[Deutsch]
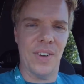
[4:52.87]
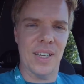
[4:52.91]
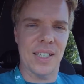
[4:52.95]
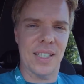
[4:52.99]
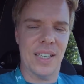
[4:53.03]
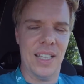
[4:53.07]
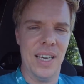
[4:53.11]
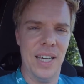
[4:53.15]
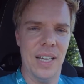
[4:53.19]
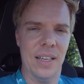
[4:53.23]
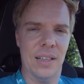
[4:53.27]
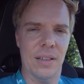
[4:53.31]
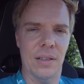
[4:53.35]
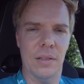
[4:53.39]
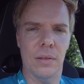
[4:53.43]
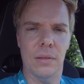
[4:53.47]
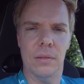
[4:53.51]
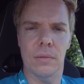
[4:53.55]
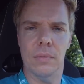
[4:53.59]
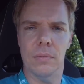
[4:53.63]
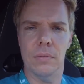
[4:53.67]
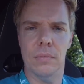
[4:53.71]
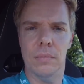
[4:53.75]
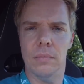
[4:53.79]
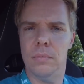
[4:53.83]
was geht,
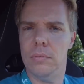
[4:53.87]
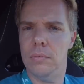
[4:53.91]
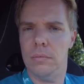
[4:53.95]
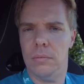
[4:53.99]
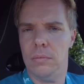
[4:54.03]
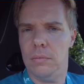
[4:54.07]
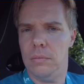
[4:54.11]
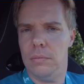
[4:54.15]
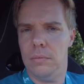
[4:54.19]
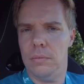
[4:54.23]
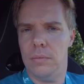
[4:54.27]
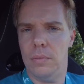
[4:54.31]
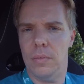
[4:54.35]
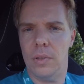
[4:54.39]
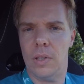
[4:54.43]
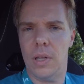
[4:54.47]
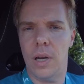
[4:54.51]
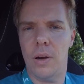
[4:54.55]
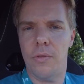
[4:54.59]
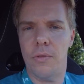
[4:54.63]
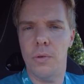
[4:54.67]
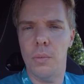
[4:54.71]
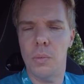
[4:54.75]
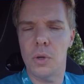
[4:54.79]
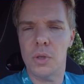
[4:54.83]

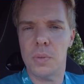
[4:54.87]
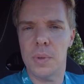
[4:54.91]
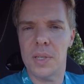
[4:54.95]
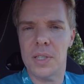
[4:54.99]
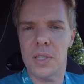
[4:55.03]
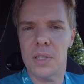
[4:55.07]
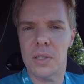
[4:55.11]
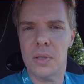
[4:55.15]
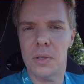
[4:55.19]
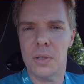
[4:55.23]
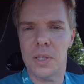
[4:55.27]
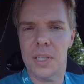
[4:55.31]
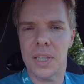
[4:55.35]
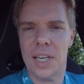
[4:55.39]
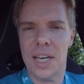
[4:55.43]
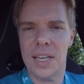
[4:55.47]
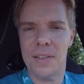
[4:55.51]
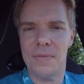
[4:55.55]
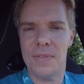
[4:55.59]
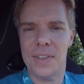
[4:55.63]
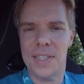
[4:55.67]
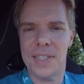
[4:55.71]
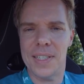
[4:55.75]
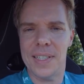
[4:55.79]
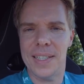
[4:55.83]
dafür muss man sich doch nicht
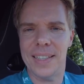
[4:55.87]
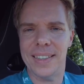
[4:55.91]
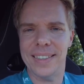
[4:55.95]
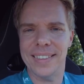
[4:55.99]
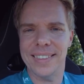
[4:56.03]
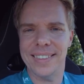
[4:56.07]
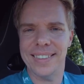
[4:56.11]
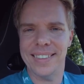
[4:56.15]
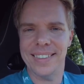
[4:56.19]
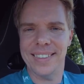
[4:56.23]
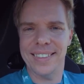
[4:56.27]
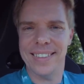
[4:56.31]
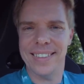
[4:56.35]
rechtfertigen.